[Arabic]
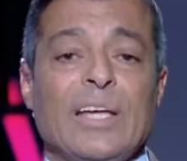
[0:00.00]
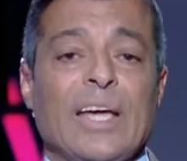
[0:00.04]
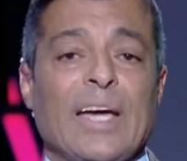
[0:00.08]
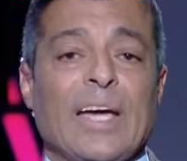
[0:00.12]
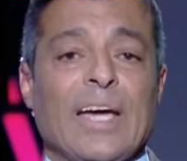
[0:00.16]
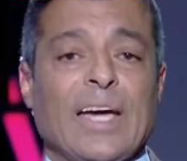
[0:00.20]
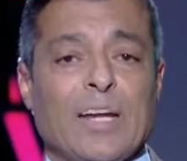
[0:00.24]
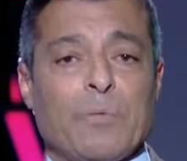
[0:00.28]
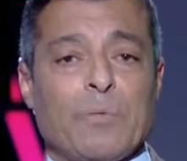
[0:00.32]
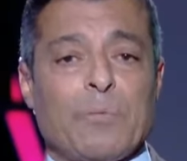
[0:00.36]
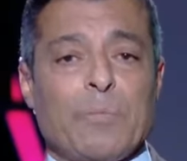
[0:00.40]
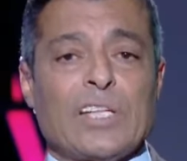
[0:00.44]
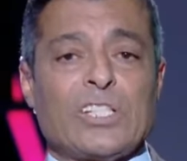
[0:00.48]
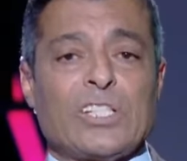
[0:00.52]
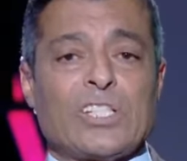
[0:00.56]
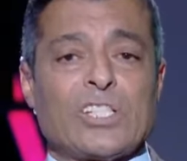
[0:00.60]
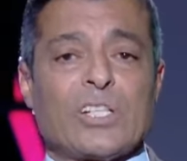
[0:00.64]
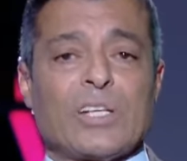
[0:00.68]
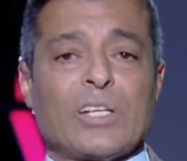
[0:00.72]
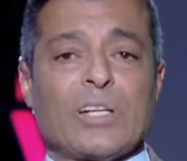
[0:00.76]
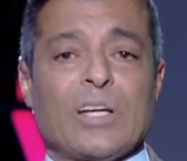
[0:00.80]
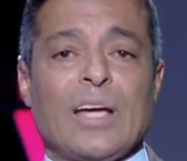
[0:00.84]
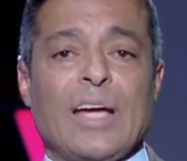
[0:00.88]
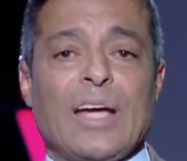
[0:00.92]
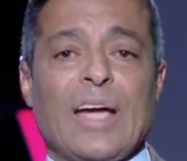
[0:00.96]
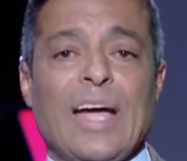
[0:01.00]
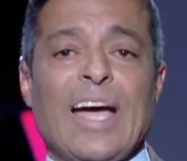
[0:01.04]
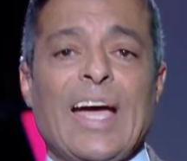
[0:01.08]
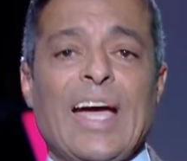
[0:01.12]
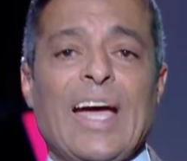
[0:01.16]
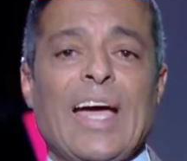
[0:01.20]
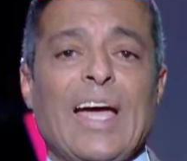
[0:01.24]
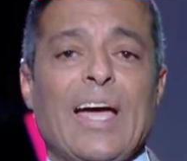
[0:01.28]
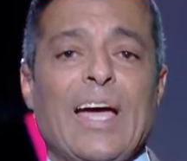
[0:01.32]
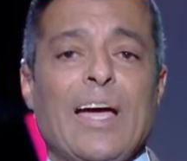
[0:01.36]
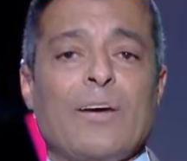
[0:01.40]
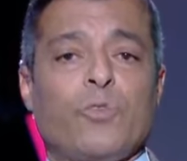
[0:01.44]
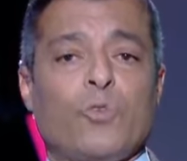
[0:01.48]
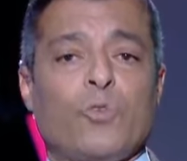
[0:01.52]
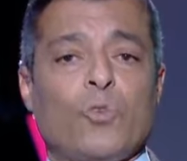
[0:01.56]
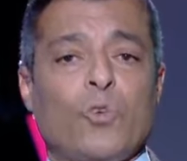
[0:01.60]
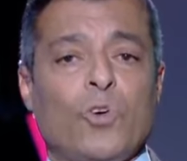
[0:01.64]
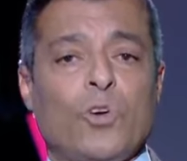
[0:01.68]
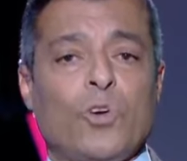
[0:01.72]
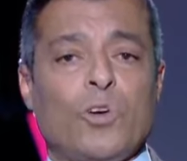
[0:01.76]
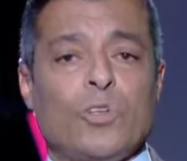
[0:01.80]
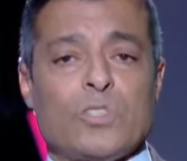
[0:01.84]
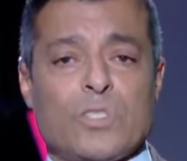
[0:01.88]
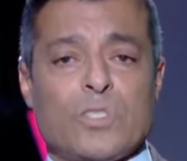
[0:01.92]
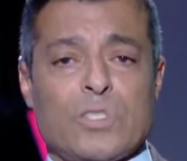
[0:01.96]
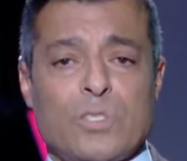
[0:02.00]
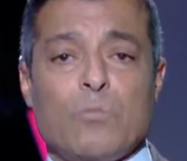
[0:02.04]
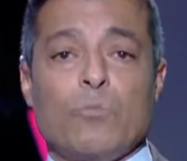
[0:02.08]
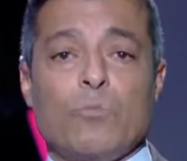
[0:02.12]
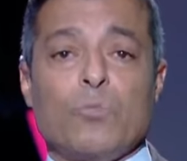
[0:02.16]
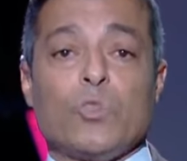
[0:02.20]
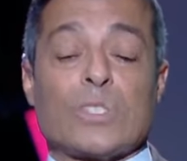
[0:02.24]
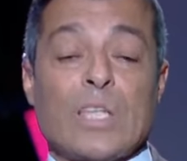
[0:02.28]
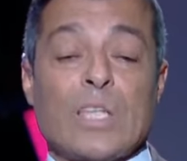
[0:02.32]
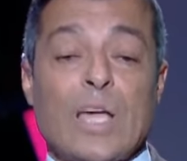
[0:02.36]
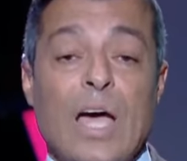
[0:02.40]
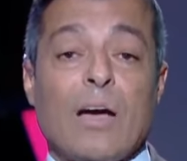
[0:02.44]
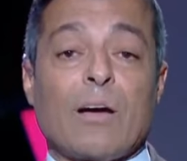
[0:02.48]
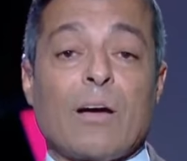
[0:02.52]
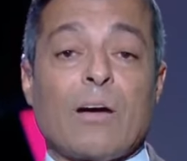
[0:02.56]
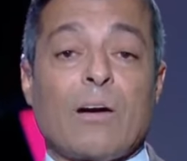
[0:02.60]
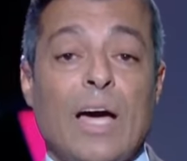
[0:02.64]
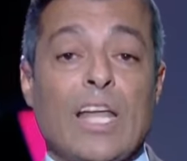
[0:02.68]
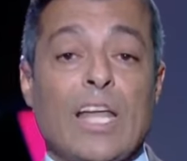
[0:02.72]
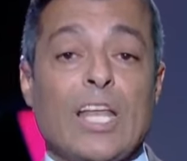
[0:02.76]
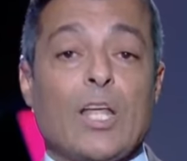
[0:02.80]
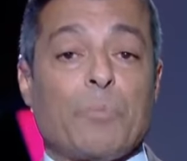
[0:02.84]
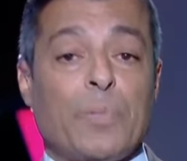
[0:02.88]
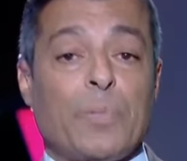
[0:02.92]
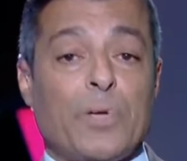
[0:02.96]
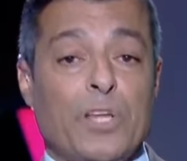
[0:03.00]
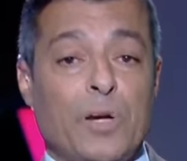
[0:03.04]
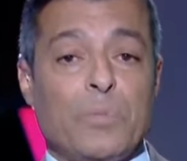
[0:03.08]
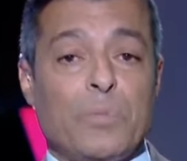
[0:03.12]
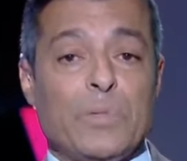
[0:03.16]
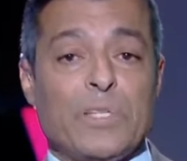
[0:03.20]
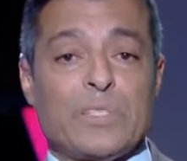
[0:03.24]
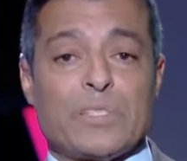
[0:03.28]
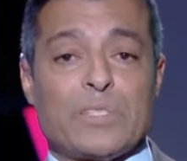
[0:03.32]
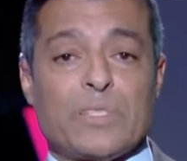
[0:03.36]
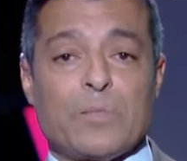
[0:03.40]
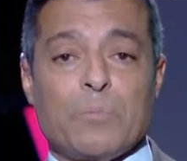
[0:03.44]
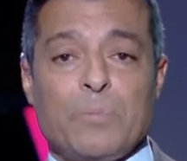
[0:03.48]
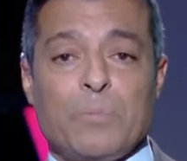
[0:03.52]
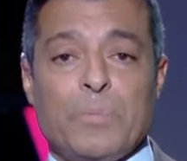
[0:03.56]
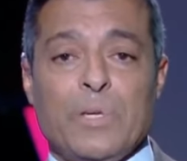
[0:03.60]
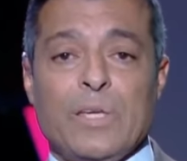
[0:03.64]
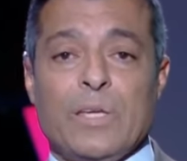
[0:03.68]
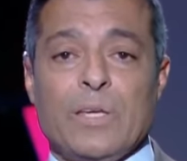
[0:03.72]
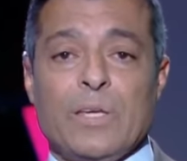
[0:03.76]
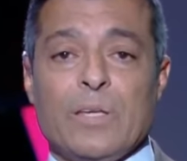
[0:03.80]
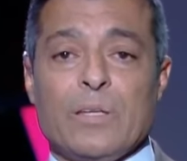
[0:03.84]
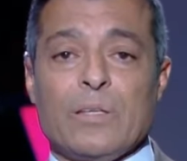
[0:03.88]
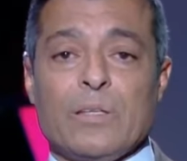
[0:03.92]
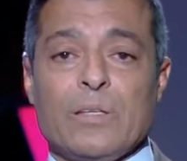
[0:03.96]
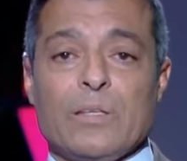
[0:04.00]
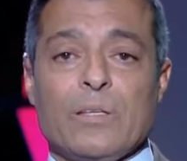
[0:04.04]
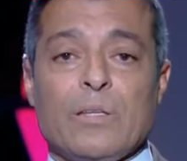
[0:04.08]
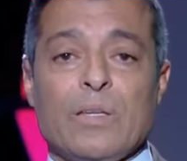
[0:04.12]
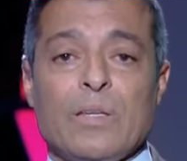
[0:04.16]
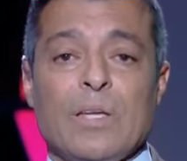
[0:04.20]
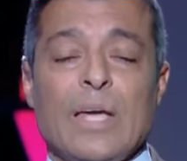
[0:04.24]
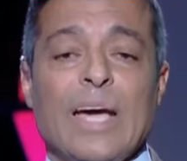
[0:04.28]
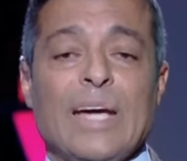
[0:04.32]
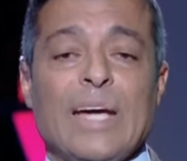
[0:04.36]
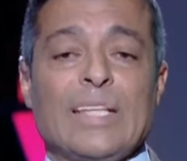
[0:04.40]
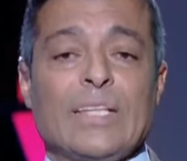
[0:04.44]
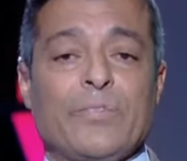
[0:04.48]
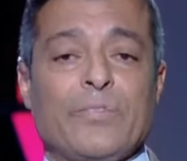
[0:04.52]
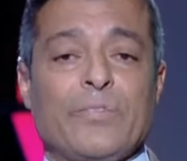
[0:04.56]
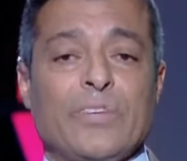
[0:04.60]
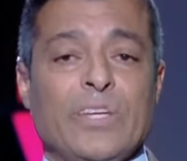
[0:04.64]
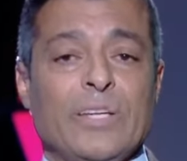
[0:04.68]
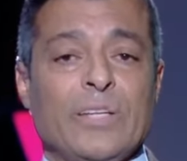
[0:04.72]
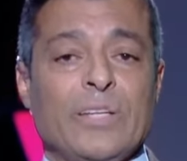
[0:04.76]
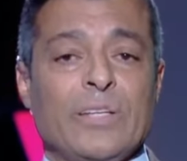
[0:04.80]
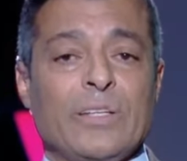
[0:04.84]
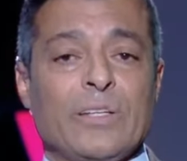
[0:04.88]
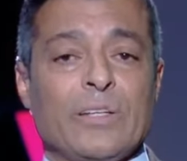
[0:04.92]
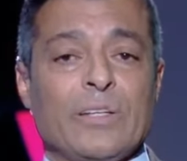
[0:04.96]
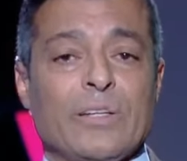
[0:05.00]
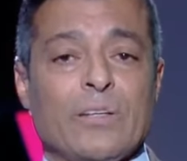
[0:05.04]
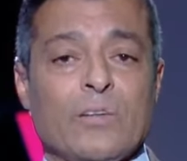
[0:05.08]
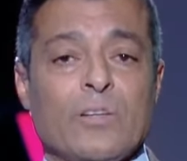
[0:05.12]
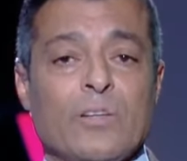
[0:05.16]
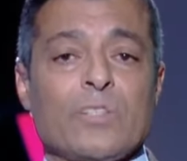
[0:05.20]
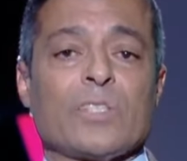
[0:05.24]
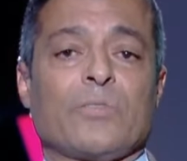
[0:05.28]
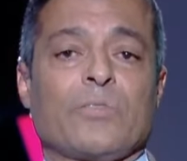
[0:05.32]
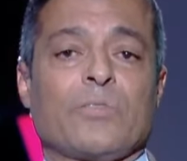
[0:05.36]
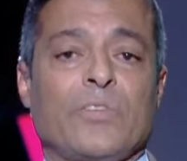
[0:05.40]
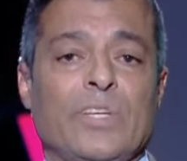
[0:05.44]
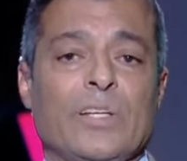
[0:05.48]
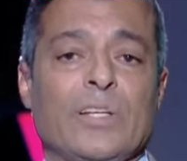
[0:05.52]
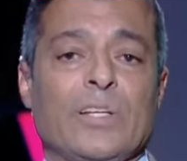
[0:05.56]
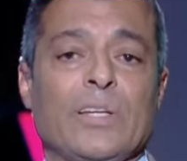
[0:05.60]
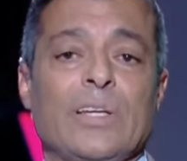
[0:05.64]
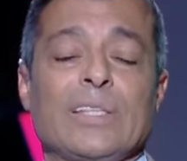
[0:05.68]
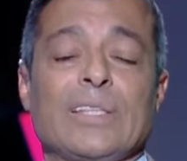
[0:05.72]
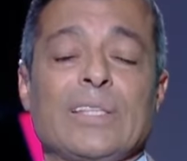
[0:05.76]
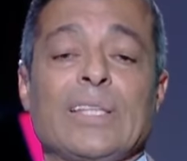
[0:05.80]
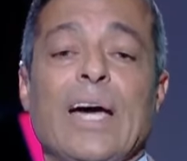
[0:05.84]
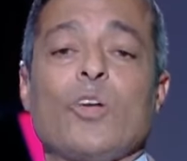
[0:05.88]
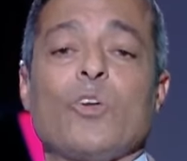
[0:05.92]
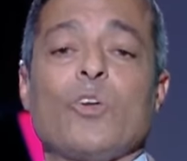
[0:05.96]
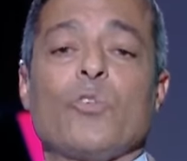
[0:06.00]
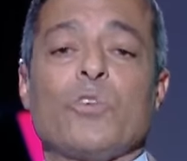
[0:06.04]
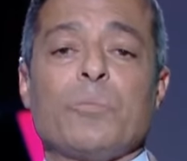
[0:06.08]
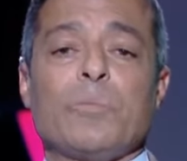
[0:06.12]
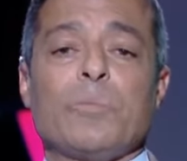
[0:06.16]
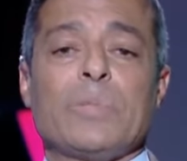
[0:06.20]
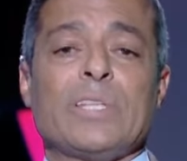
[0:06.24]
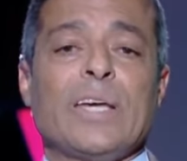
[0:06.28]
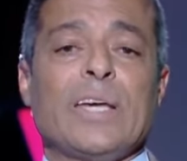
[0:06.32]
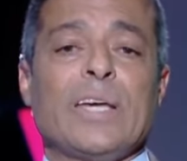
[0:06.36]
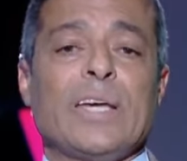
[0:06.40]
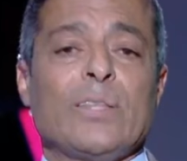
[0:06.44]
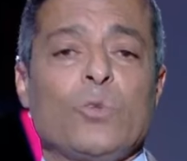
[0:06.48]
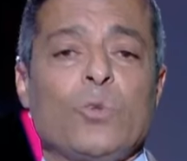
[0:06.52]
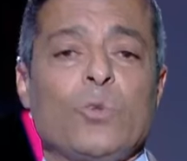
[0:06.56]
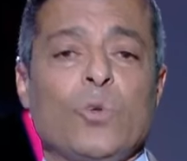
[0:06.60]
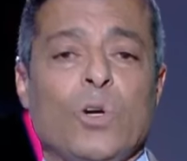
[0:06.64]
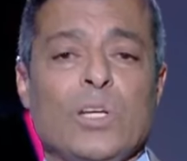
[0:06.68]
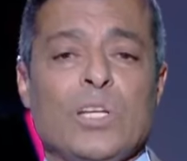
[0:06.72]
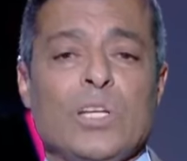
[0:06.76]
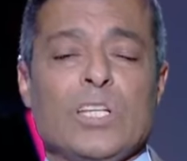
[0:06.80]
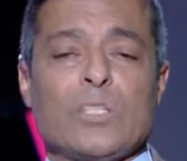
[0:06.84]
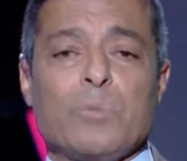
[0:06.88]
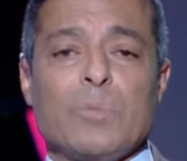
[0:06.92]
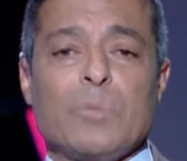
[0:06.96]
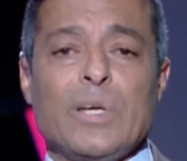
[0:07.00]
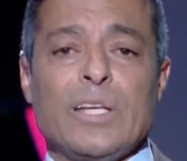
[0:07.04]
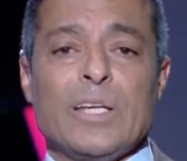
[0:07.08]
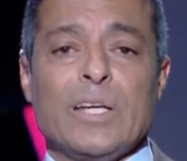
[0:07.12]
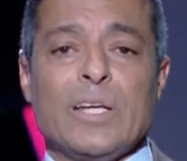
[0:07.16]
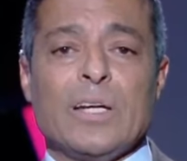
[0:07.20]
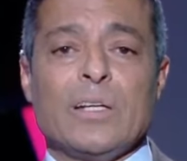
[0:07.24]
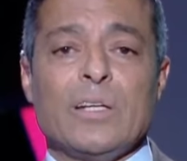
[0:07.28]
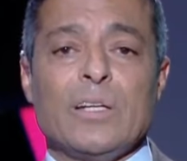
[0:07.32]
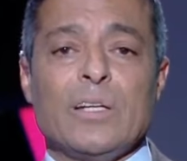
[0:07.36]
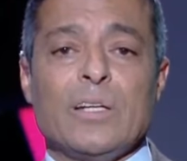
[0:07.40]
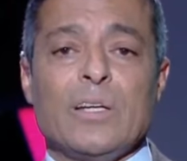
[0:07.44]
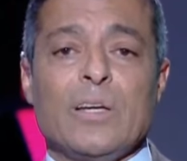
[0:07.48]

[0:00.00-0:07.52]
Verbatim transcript: اخر ماتش حقق فوق مستحق على بيراميدز بهدفين نظيفين تعالوا في البدايه نروح لزميلنا